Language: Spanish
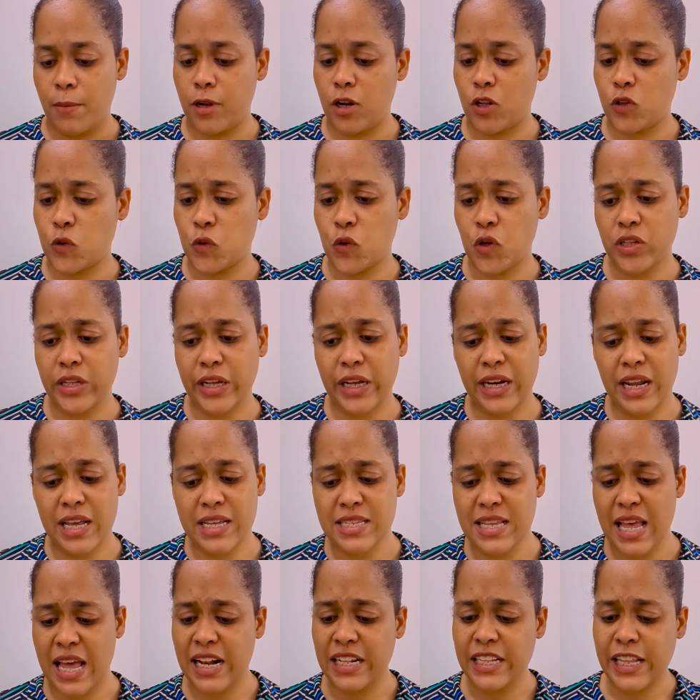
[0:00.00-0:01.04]
pero tú no tenías
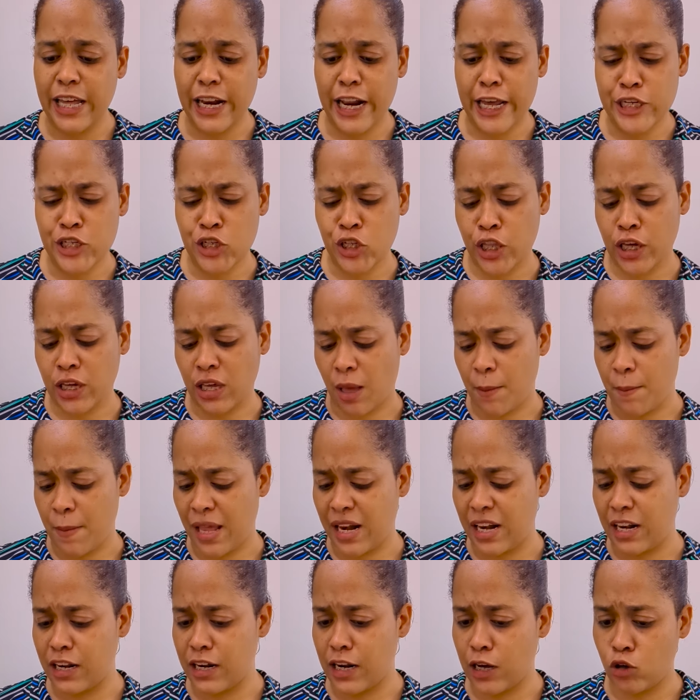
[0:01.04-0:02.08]
el derecho de
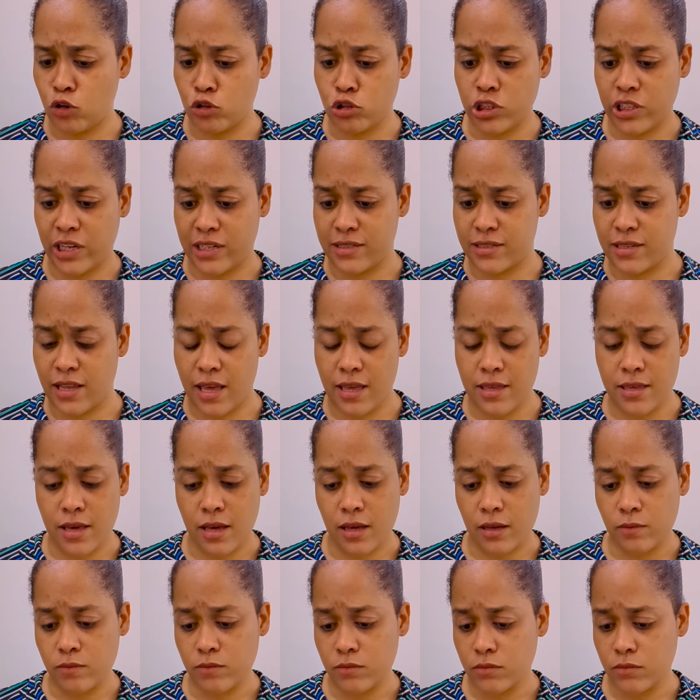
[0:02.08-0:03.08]
cambiarle la contraseña.